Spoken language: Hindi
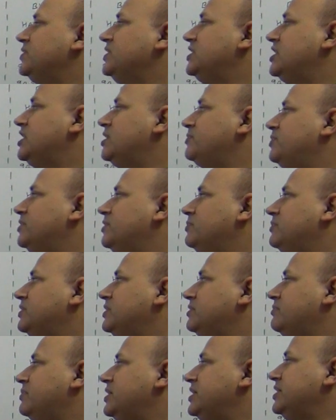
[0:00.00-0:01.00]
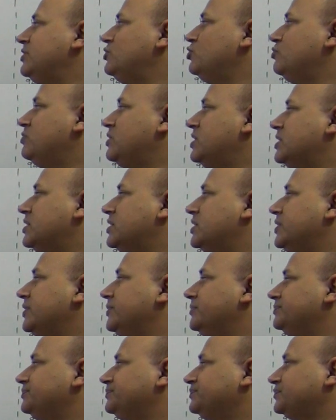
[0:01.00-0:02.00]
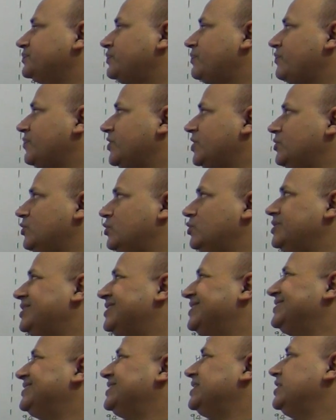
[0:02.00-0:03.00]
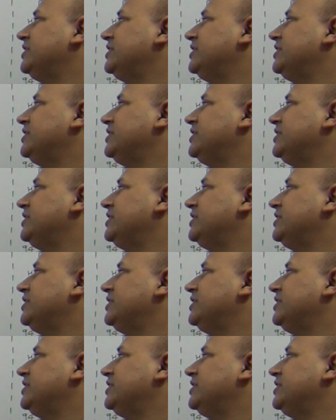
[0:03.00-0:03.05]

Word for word: यहाँ पर वन बाई टू बाहर है देखो यहाँ से